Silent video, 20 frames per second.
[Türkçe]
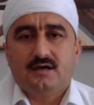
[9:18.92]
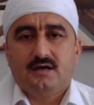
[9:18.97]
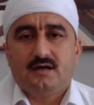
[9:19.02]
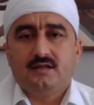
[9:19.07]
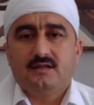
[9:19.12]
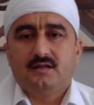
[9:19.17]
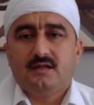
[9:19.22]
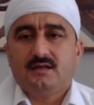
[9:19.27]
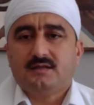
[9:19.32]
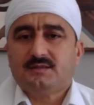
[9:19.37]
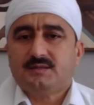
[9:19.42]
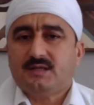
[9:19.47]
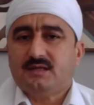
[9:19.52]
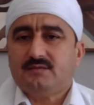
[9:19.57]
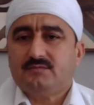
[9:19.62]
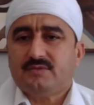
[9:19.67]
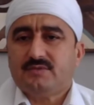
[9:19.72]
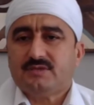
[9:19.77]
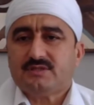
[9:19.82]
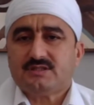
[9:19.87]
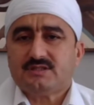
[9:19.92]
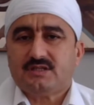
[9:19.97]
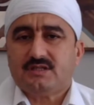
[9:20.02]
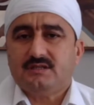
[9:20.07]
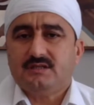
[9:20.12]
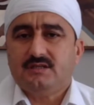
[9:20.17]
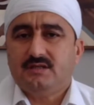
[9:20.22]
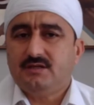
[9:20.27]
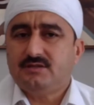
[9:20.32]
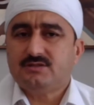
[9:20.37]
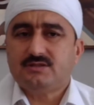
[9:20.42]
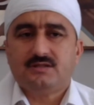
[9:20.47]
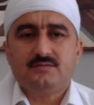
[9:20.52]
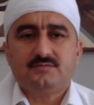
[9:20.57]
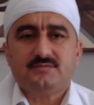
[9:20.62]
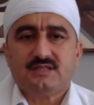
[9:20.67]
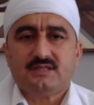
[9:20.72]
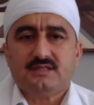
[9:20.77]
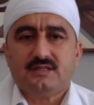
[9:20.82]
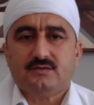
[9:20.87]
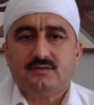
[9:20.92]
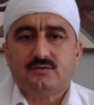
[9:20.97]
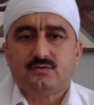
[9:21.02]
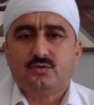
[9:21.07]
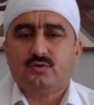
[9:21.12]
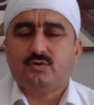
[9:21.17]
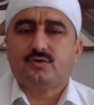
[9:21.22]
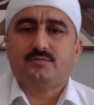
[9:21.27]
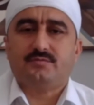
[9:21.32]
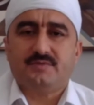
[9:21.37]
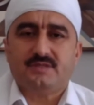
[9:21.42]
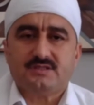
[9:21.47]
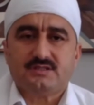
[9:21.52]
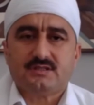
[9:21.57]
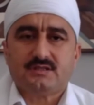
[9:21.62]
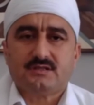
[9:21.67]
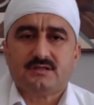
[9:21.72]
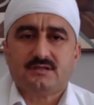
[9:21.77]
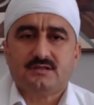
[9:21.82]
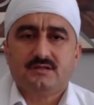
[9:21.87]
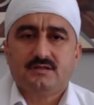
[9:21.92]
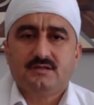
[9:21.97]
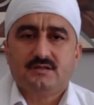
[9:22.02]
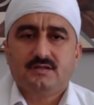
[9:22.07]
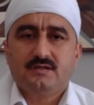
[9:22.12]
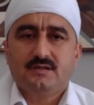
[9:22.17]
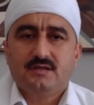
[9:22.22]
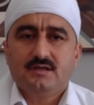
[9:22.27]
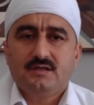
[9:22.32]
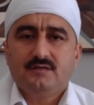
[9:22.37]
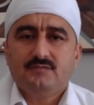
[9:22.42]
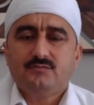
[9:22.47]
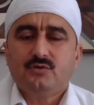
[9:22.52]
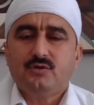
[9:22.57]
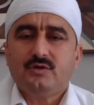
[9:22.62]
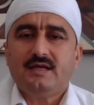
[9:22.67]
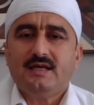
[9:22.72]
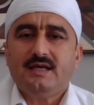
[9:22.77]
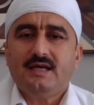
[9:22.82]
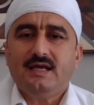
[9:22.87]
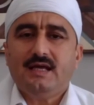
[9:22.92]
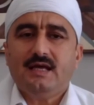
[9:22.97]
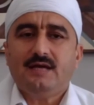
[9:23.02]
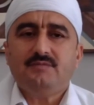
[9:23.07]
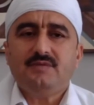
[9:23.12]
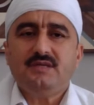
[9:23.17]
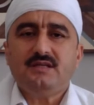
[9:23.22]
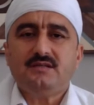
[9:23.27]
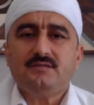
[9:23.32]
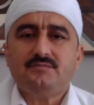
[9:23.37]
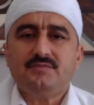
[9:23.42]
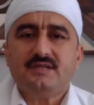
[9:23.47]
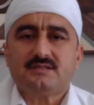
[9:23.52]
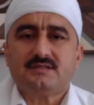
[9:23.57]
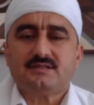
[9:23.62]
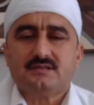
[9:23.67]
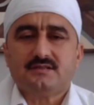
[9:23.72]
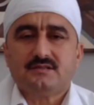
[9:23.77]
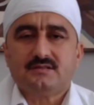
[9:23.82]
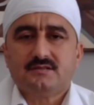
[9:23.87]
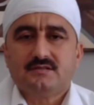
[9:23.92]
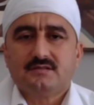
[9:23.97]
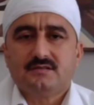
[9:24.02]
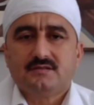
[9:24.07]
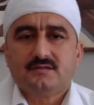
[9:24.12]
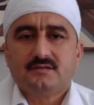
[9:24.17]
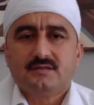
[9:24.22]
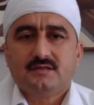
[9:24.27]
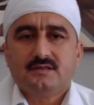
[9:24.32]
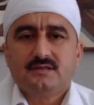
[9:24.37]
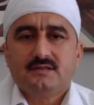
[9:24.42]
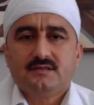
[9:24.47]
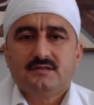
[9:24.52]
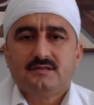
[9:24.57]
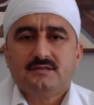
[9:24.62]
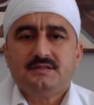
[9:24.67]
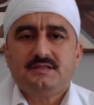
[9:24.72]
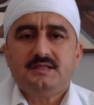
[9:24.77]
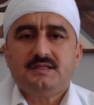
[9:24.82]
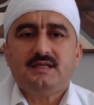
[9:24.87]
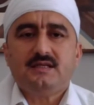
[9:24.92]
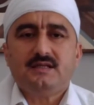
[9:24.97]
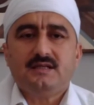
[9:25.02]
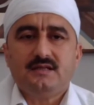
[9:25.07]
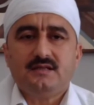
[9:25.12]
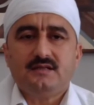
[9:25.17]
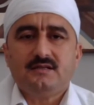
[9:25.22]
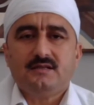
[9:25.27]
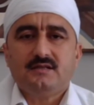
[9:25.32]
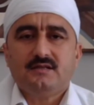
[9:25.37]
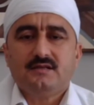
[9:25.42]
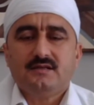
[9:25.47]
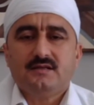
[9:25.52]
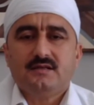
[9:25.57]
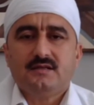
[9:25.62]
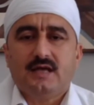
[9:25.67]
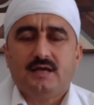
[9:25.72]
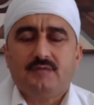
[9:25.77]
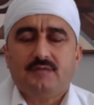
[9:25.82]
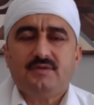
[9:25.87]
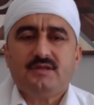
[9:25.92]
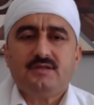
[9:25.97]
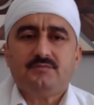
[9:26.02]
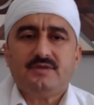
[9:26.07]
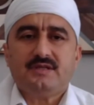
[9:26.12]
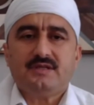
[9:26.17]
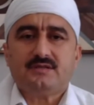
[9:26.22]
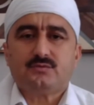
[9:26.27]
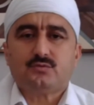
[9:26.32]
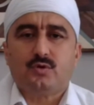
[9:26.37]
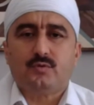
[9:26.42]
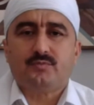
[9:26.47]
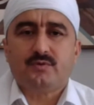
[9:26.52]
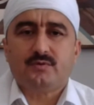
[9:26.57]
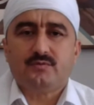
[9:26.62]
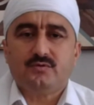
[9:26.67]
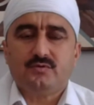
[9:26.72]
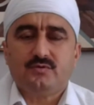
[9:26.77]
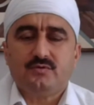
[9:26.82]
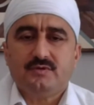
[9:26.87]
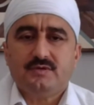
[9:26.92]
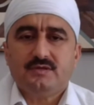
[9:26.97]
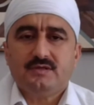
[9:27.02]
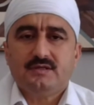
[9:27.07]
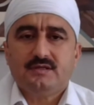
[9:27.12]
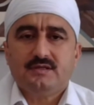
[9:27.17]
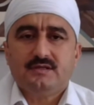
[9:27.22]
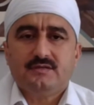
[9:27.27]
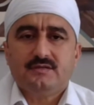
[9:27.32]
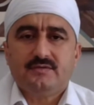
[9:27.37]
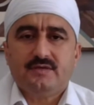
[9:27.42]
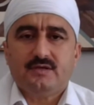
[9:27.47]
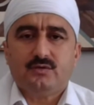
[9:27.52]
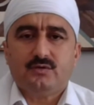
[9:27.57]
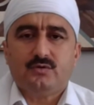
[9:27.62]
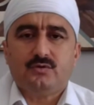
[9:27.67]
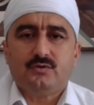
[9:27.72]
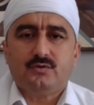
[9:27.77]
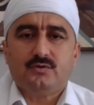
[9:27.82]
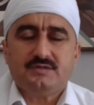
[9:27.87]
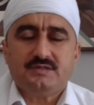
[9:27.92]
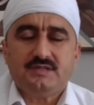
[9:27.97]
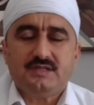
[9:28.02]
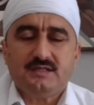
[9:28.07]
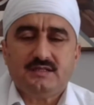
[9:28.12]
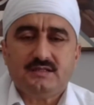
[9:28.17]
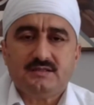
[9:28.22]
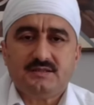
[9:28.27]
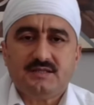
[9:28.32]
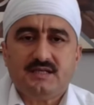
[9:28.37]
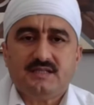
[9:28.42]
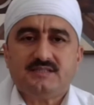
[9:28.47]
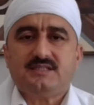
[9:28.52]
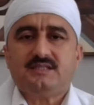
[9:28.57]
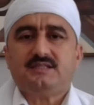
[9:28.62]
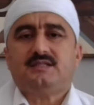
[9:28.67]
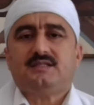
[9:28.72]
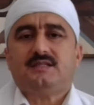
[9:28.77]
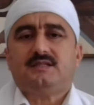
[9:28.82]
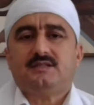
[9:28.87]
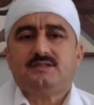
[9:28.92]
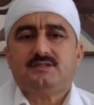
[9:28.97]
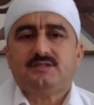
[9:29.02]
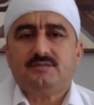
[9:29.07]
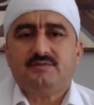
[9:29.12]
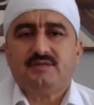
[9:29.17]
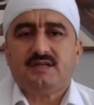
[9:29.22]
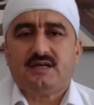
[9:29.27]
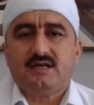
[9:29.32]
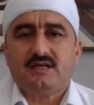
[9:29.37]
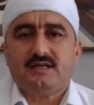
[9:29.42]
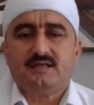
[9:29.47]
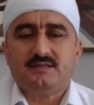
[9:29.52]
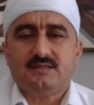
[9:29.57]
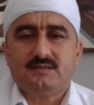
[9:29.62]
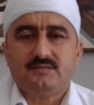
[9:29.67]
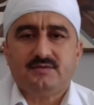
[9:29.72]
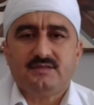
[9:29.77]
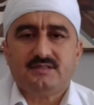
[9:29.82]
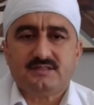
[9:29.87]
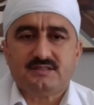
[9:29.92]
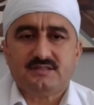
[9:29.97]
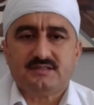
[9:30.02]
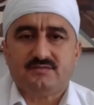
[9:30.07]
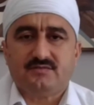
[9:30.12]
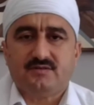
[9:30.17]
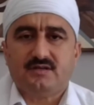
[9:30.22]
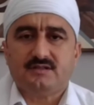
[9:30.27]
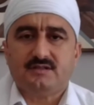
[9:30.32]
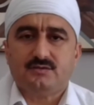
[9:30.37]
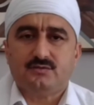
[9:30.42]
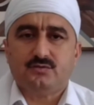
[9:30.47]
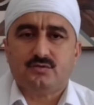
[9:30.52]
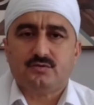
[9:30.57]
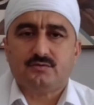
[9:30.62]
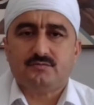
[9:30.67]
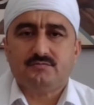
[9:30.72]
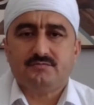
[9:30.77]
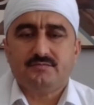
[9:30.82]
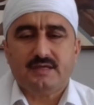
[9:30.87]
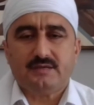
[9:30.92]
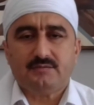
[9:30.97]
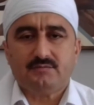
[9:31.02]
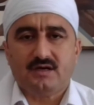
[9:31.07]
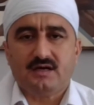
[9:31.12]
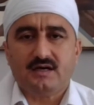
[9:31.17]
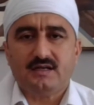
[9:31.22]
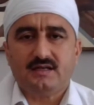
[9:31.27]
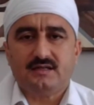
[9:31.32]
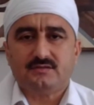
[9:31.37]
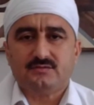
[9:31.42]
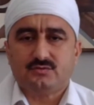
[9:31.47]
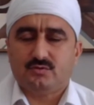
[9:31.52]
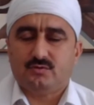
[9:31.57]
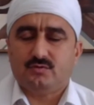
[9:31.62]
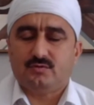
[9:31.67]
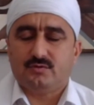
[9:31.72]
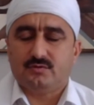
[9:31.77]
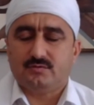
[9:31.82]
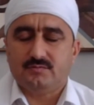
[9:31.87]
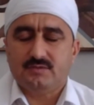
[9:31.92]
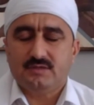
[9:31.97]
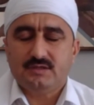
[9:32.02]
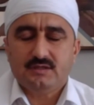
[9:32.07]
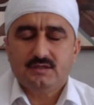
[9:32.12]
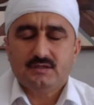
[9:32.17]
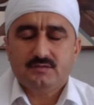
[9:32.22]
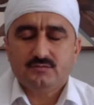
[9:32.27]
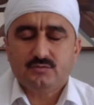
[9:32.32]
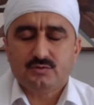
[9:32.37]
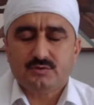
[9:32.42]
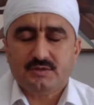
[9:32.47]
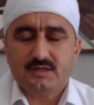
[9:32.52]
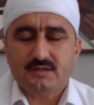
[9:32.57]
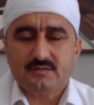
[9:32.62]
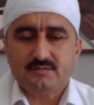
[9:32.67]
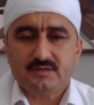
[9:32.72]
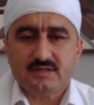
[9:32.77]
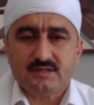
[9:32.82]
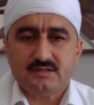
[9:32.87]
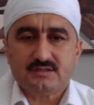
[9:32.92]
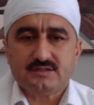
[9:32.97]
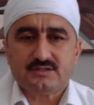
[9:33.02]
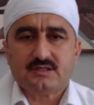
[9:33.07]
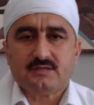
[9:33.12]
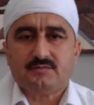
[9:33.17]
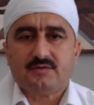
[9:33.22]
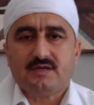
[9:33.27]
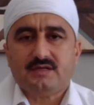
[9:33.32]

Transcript: Allah'tan başka hiç kimseden korkmayacak. Böyle emin bir dinin, emin bir toplumu ve o dinin tesis edeceği bir hayatı ben size vaat ediyorum. Ben maalen söylüyorum muhterem kardeşlerim.